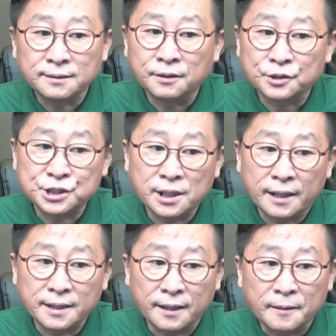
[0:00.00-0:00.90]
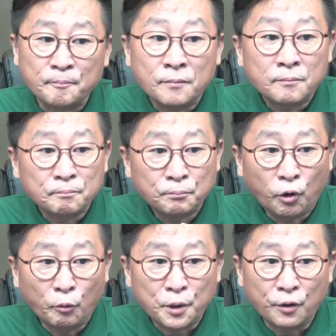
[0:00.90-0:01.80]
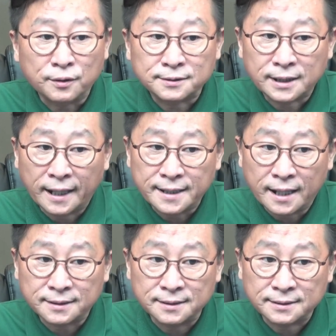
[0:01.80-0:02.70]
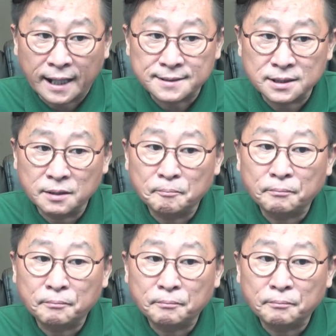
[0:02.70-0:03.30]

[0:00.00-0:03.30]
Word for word: 러시아에 포병 탄약을 다시